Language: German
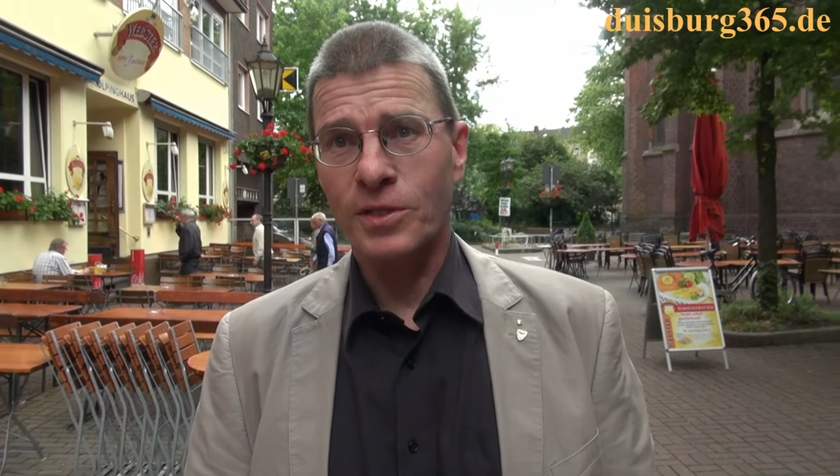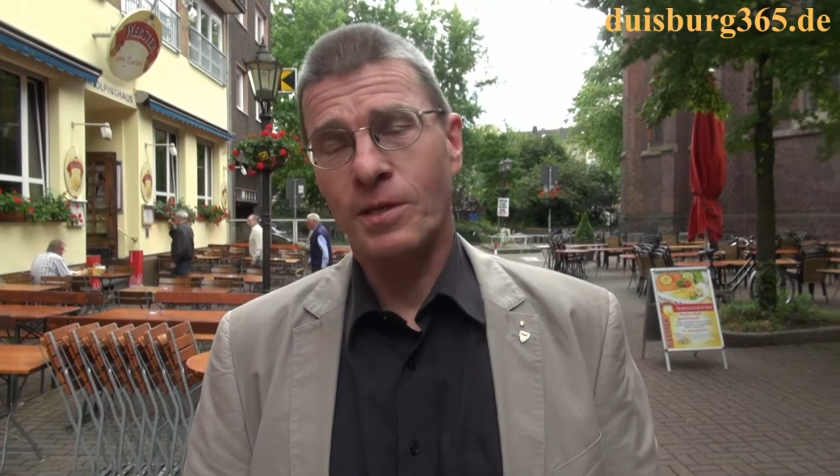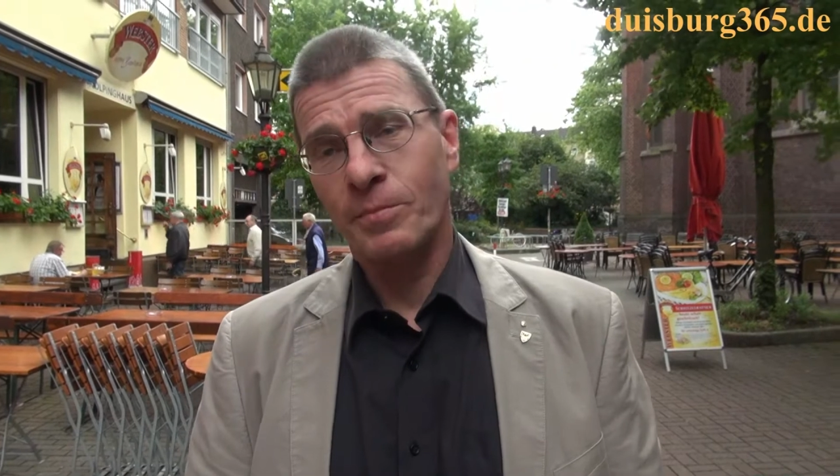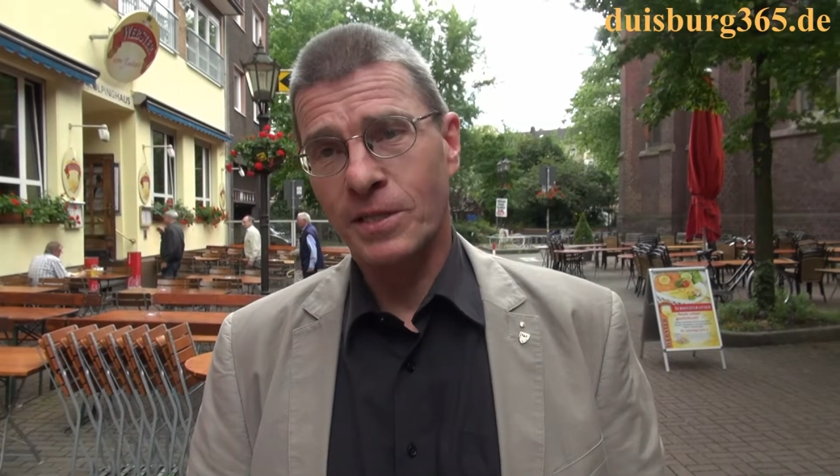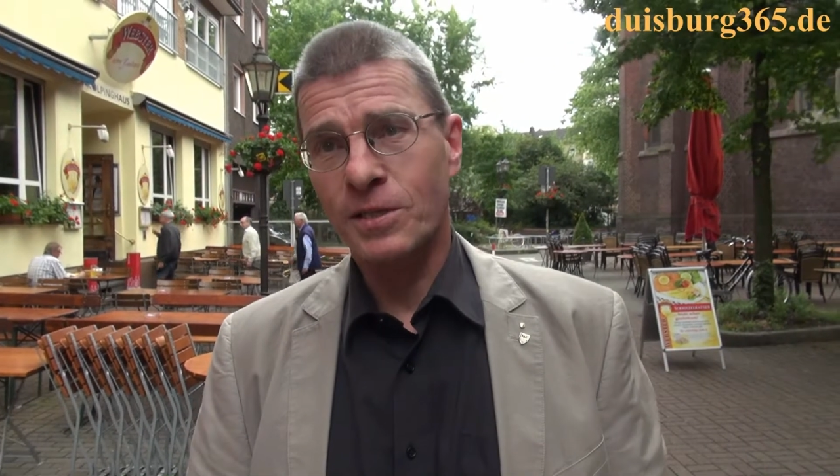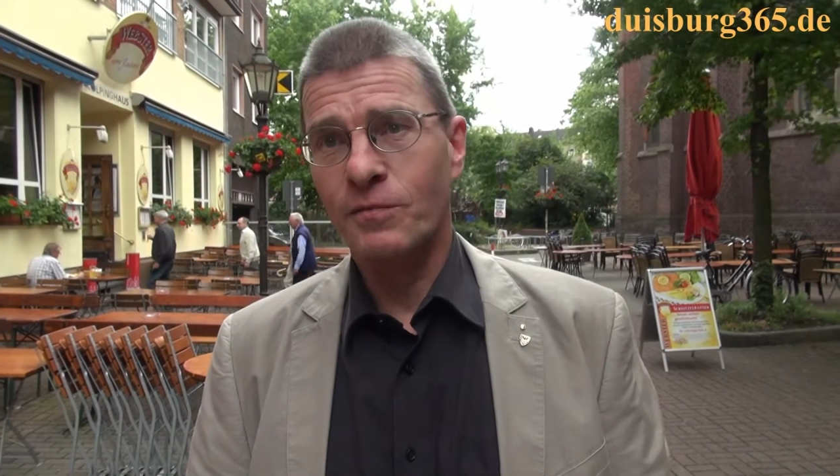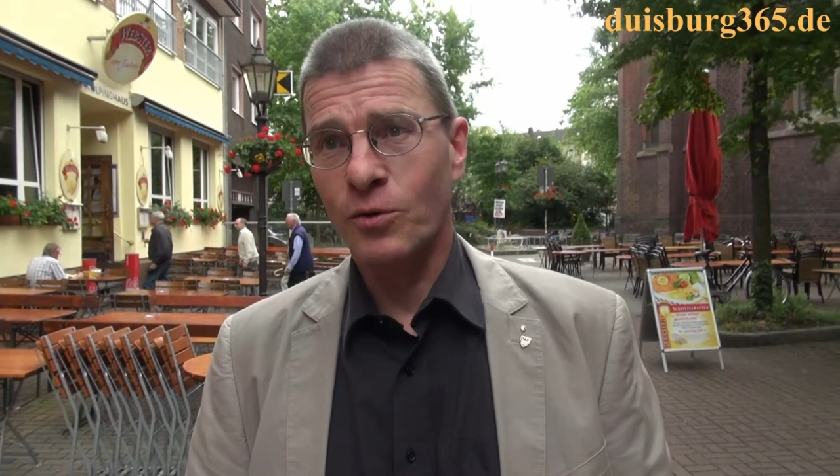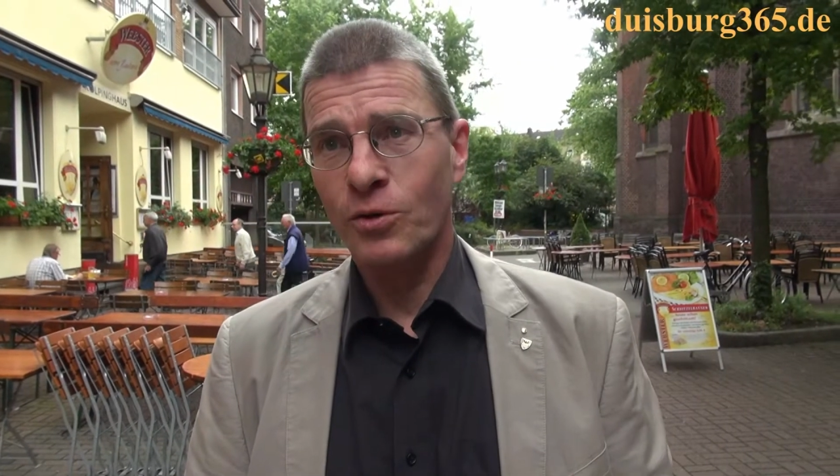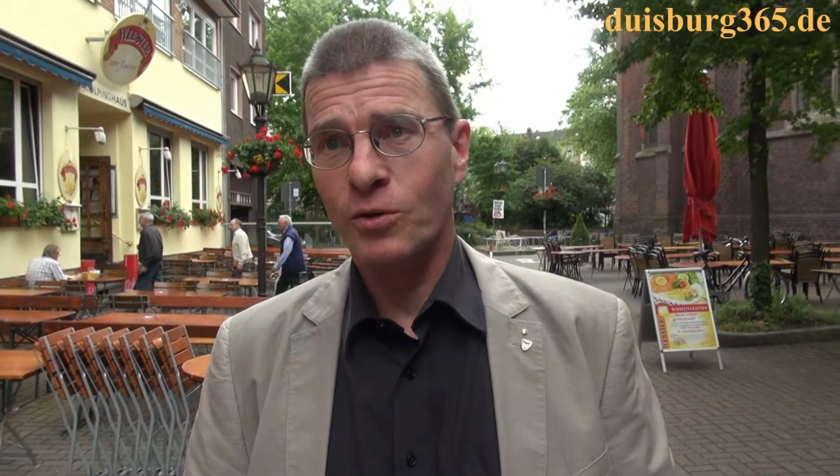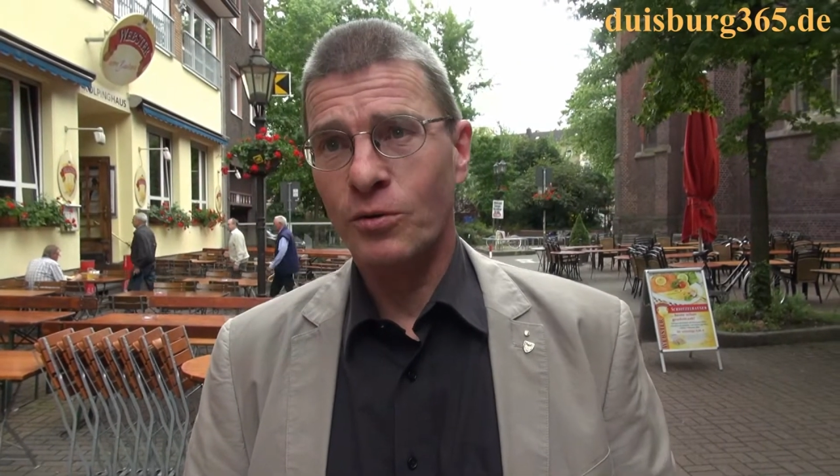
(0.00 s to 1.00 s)
Ich habe letzte
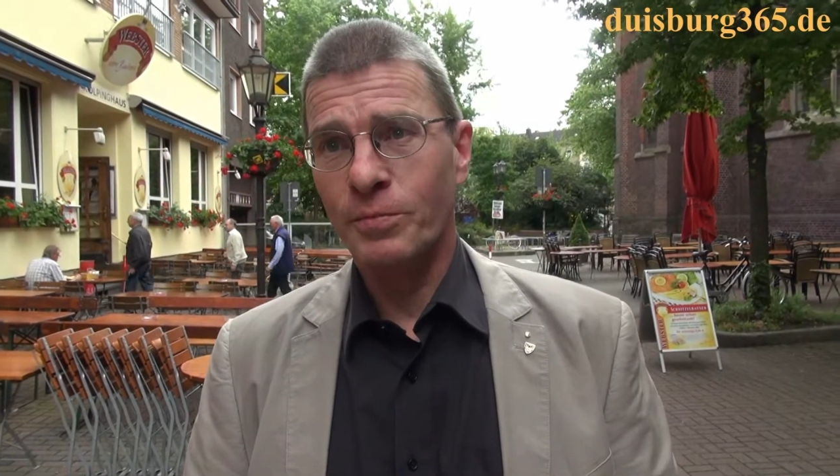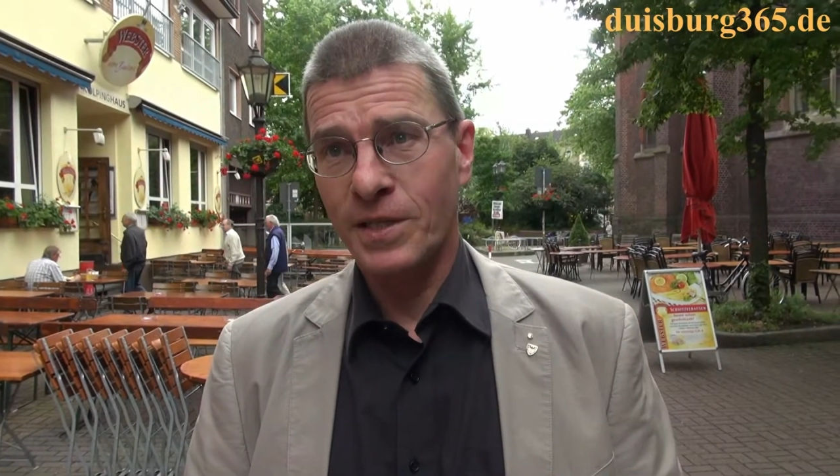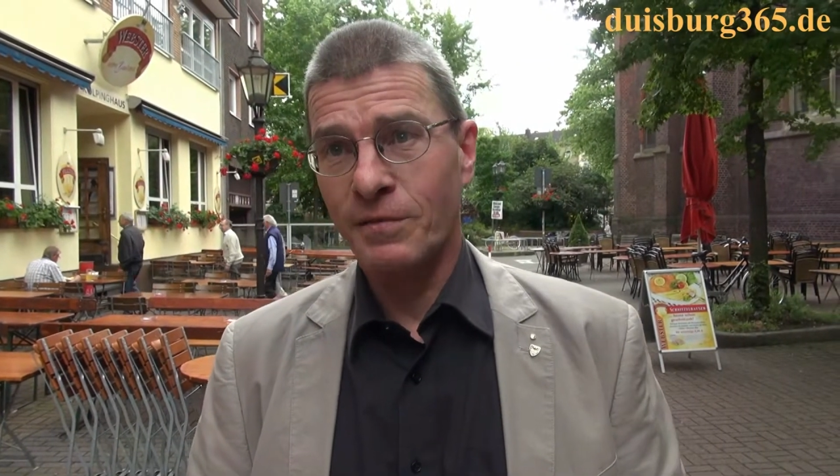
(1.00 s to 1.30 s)
Woche noch mit den